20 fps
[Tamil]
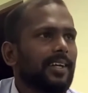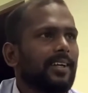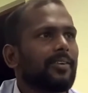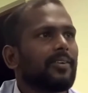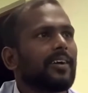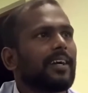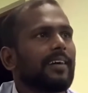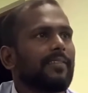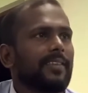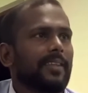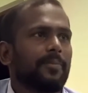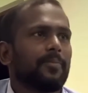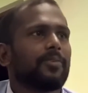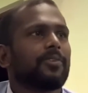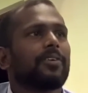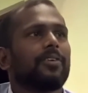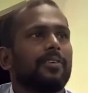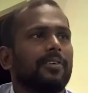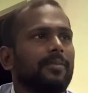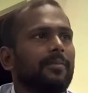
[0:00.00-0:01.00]
என்னோடய கவிதை
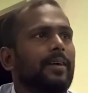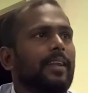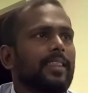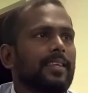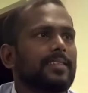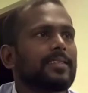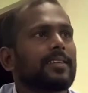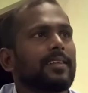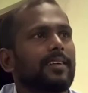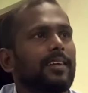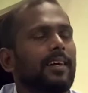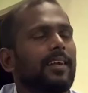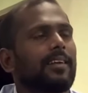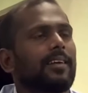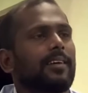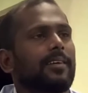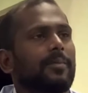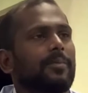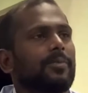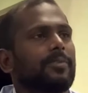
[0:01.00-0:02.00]
புத்தகம் மனித
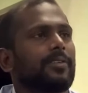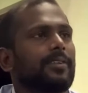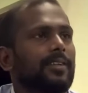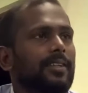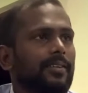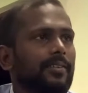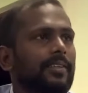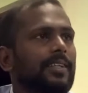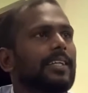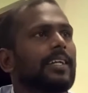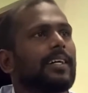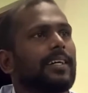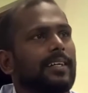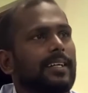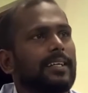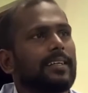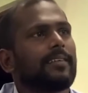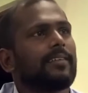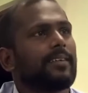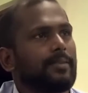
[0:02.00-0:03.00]
சிறகுங்கிற புத்தகத்தை வந்து நான்